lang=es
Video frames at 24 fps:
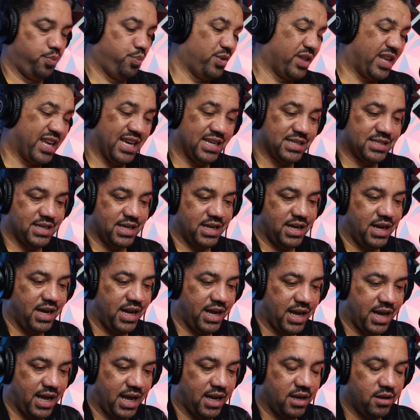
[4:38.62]
que ser
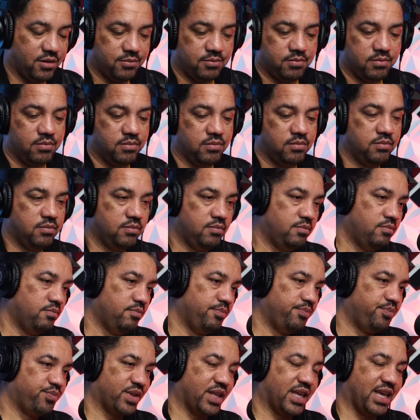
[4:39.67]
ilegal,
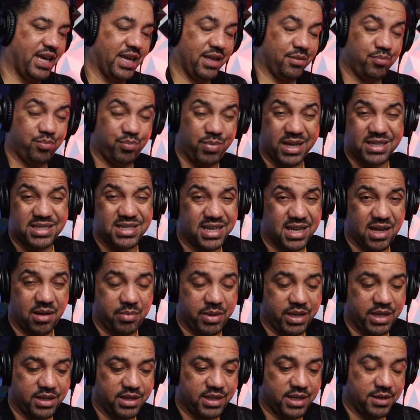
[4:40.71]
que
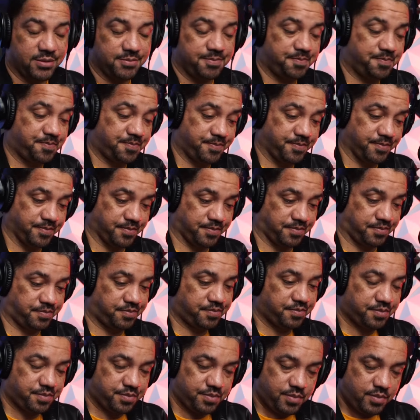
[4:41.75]
básicamente
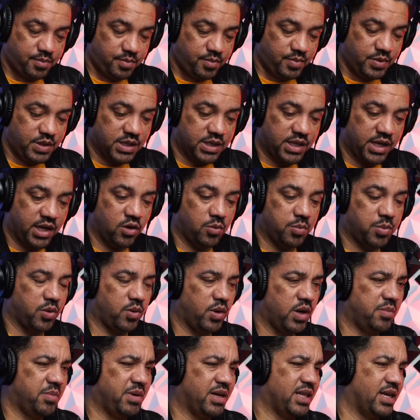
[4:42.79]
tengo
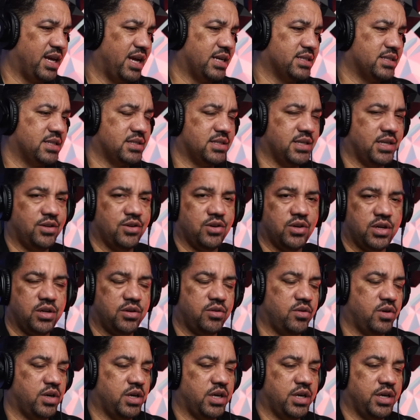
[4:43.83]
problemas de gases, señores,
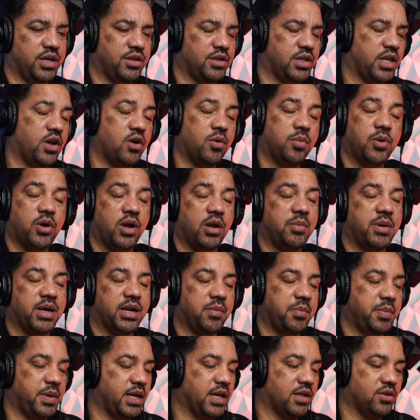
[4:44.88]
no tengo problemas
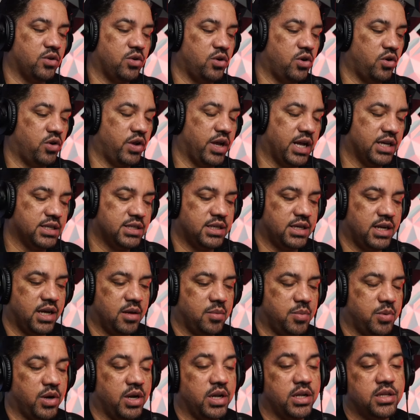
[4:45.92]
respiratorios, no es gas nada
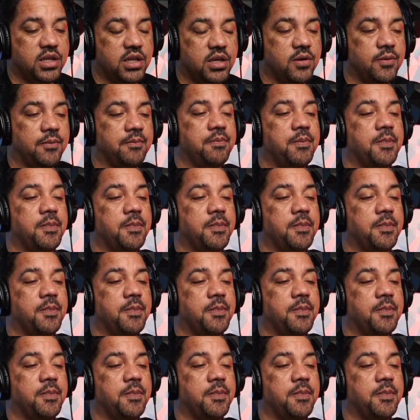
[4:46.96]
por el estilo